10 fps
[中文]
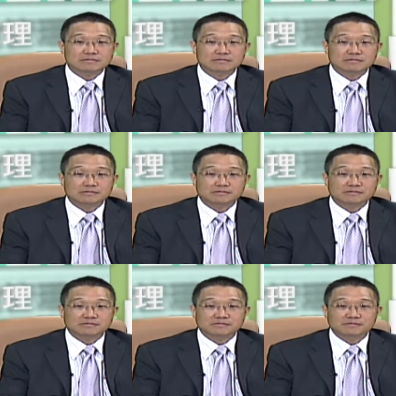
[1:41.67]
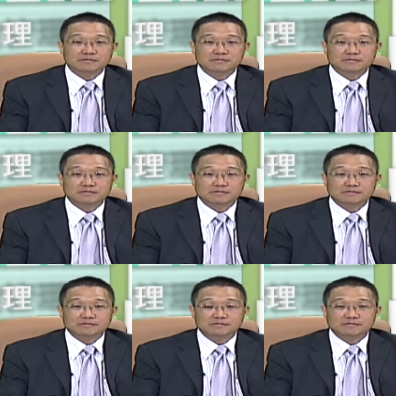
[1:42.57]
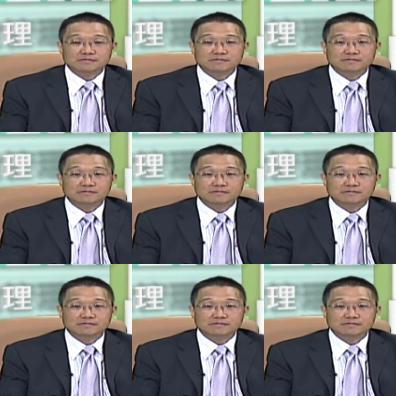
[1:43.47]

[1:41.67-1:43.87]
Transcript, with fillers: 课程里面呢，本讲次